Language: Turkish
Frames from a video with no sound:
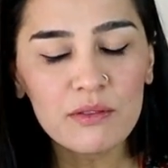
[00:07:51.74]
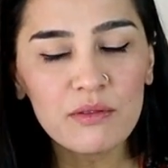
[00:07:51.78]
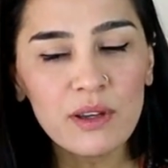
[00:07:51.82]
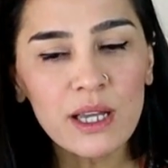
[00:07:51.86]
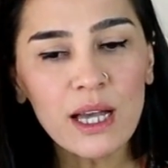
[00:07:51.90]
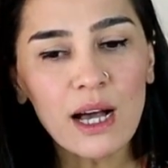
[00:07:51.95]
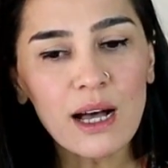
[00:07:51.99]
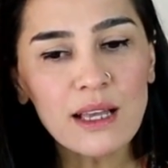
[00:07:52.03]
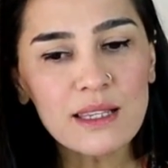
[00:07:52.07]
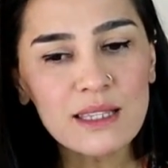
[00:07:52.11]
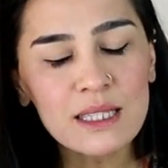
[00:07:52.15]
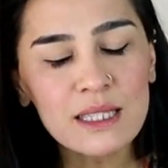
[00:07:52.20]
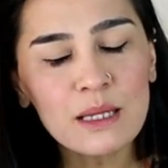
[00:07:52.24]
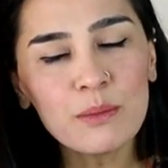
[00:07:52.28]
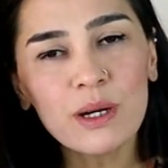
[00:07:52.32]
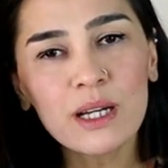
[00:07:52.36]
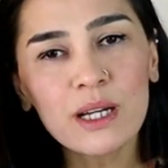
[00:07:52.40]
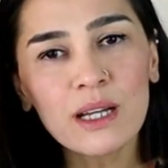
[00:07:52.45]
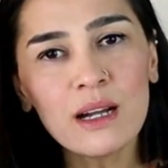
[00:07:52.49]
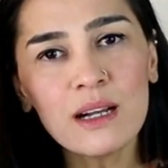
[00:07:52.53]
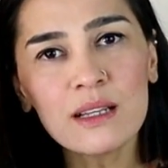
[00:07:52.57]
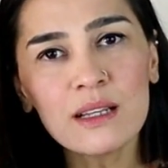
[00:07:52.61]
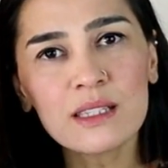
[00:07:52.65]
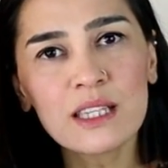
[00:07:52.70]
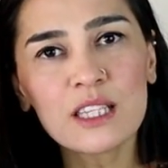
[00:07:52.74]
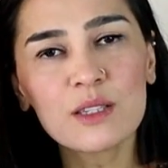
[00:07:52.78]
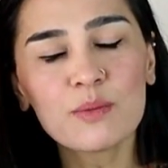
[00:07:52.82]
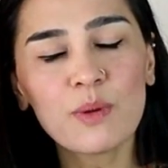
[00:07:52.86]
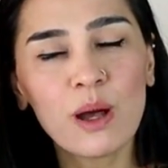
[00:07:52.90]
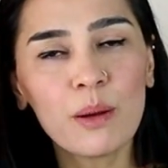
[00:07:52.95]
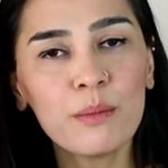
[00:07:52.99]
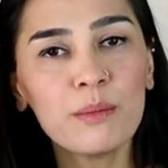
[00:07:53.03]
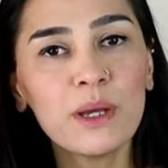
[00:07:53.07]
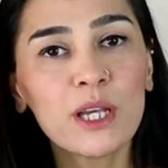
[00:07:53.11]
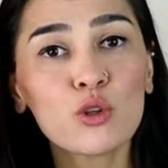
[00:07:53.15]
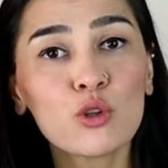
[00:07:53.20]
Ve aslında bakarsanız
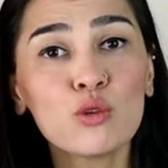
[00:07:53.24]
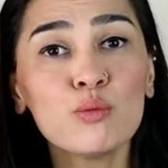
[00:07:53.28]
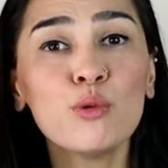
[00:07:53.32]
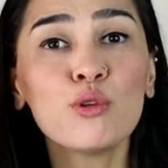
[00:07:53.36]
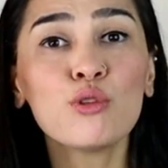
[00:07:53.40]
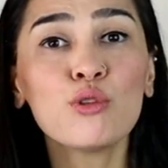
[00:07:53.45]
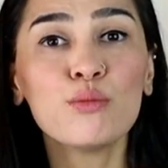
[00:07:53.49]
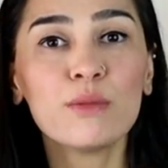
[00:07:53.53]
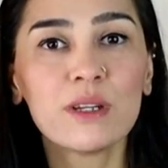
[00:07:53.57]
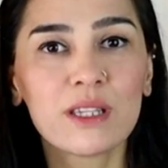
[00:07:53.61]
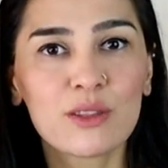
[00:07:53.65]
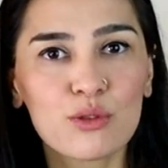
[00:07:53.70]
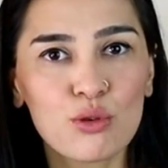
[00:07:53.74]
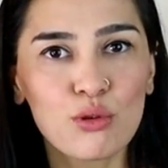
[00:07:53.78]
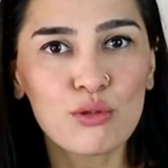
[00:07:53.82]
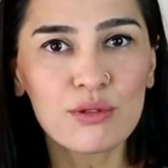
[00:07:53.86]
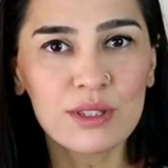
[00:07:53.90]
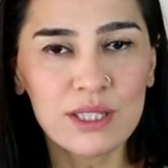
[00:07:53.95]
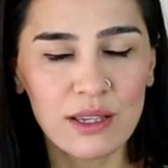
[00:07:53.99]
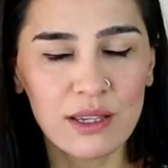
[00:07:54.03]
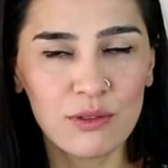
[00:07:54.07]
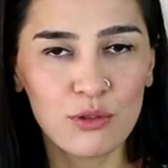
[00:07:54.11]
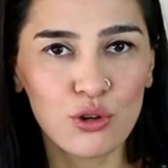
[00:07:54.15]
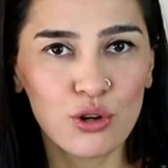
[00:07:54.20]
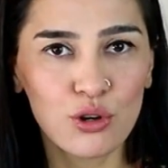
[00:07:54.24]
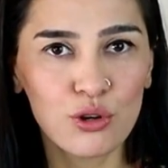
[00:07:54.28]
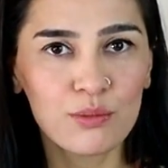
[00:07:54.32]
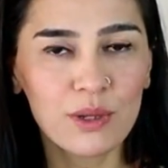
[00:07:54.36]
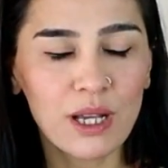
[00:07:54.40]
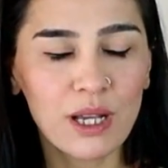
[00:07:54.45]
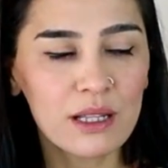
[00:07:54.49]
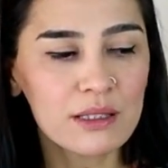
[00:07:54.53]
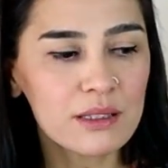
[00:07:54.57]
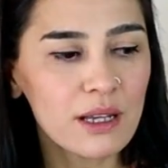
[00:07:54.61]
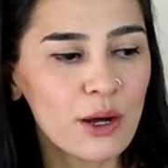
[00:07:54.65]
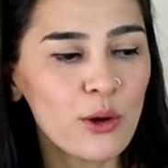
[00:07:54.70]
ben mektup okumayı çok
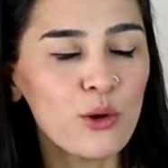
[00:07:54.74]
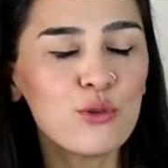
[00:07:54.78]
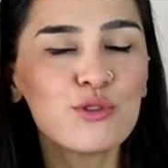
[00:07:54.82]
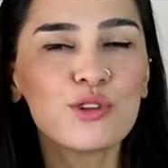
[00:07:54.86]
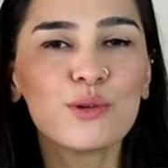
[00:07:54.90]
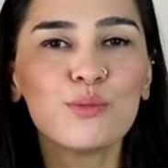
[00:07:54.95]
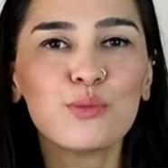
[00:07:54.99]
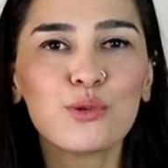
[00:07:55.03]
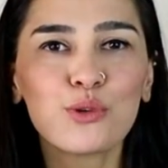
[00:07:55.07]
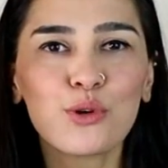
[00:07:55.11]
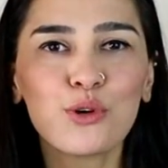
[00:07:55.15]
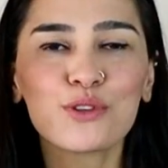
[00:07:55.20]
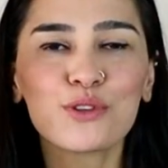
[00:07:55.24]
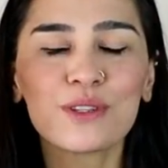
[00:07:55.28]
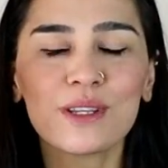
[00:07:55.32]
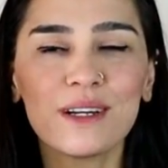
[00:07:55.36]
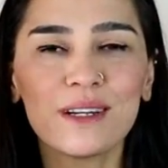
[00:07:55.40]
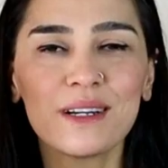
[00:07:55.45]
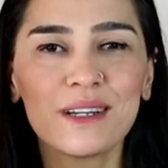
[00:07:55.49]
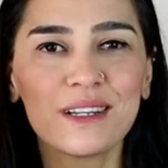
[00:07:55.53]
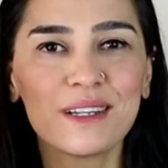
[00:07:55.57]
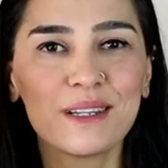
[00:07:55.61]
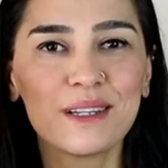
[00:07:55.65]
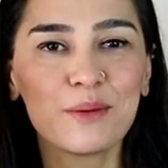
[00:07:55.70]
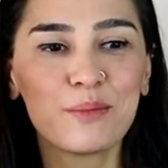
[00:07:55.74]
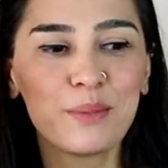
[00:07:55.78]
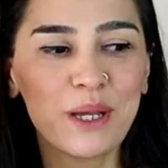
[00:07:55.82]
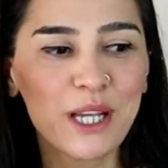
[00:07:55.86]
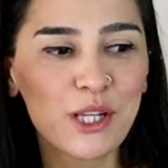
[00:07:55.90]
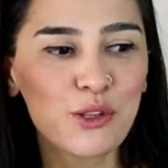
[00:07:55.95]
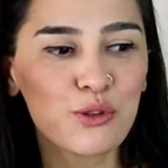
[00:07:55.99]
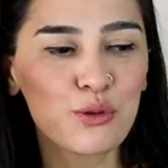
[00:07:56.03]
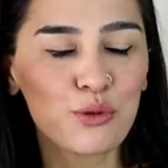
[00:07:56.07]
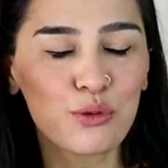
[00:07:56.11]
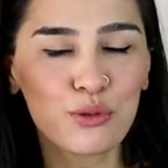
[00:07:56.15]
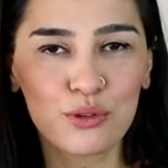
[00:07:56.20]
seviyorum. Yani daha önce bu konuda e,
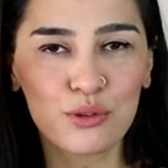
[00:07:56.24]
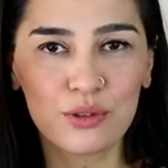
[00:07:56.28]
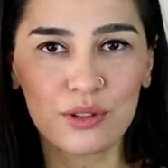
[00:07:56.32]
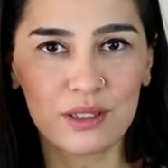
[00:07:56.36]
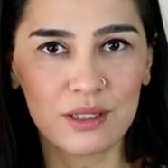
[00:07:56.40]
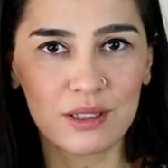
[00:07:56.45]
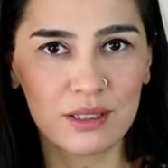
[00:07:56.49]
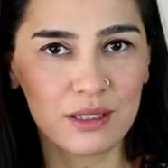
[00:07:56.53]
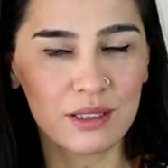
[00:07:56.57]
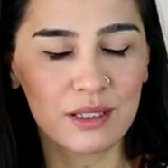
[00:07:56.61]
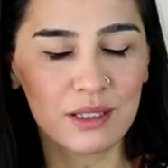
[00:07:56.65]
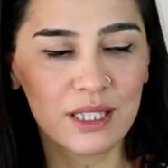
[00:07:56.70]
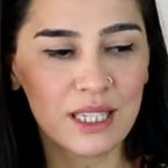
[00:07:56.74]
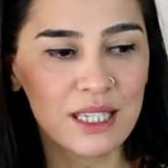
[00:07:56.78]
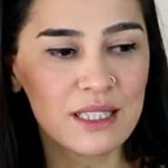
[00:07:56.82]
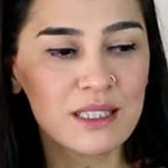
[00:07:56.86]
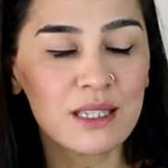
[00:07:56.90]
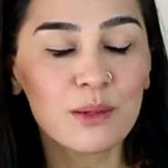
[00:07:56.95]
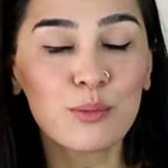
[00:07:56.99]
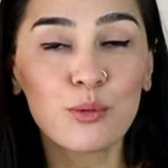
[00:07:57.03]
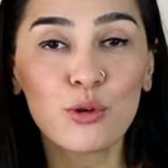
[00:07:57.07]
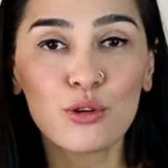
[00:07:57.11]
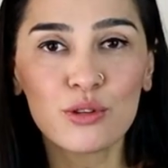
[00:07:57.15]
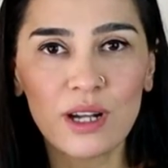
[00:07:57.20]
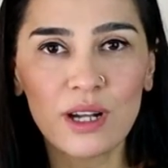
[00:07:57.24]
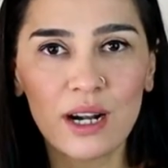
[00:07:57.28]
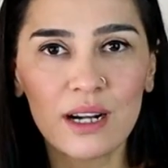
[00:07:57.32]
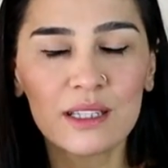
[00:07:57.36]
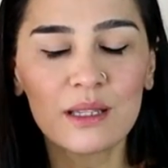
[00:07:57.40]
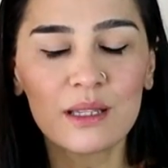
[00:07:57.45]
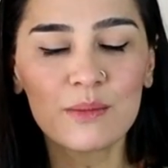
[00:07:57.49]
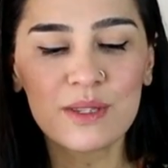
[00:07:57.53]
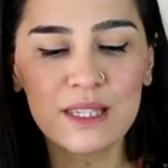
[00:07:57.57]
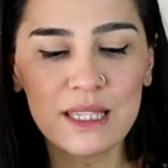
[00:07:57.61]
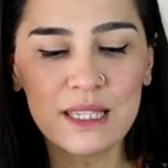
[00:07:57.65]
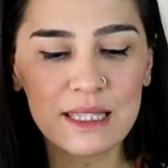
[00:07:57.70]
pek çok e, kitap
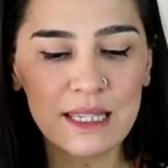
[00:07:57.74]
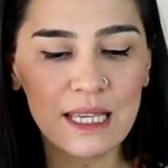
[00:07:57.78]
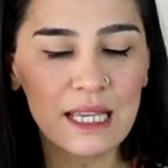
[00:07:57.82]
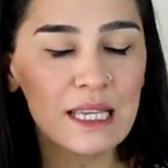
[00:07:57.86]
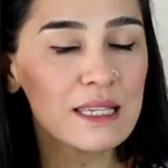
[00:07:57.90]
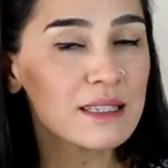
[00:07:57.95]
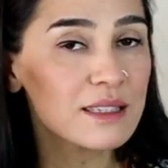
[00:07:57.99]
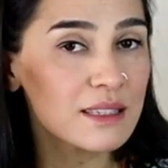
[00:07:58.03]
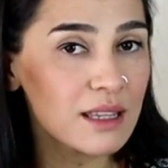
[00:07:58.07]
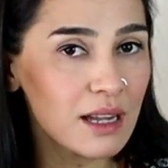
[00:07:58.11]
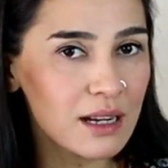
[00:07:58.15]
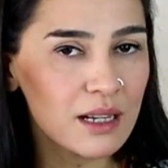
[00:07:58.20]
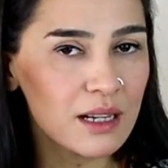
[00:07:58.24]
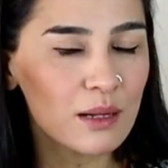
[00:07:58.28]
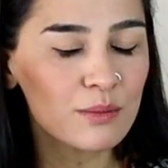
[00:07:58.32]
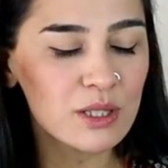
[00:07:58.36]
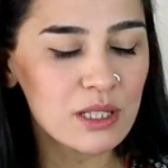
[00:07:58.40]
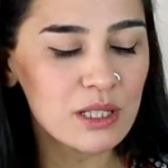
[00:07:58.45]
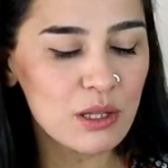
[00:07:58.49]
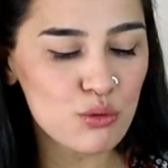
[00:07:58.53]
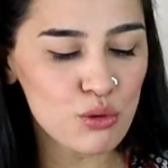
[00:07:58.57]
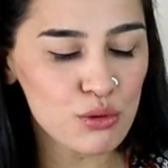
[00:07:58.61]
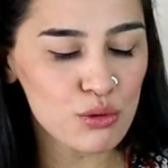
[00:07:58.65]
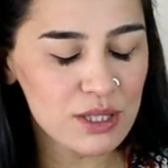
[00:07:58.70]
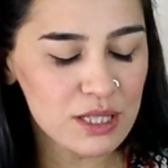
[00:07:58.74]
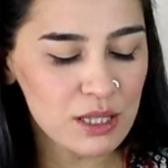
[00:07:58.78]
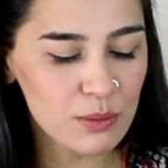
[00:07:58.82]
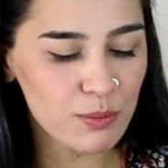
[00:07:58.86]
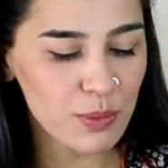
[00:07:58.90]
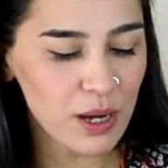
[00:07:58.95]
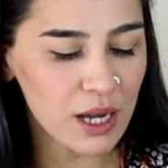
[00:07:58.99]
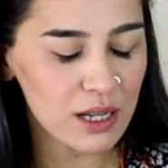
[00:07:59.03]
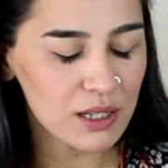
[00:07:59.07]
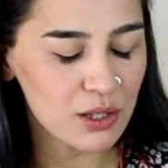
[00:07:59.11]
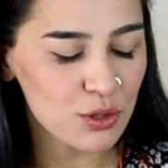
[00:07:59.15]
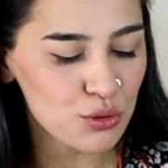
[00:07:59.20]
önerdim size. Instagram'da da çok
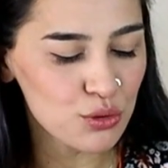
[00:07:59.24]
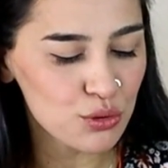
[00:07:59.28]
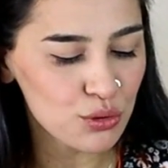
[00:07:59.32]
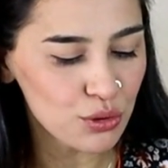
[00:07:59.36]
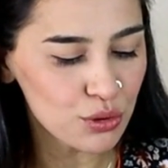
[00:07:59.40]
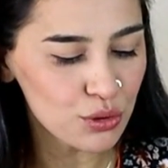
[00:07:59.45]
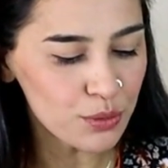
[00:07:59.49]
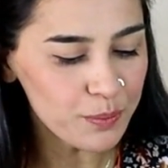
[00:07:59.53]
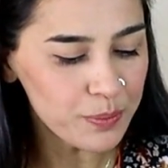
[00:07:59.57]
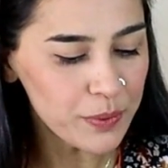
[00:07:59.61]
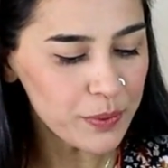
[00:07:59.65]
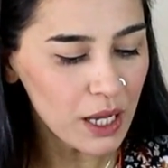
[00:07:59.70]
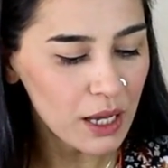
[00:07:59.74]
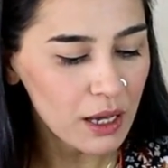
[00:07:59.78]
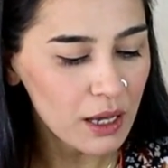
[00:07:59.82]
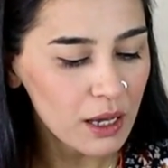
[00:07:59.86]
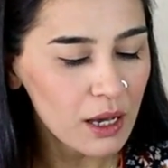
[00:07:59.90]
sık paylaşıyorum.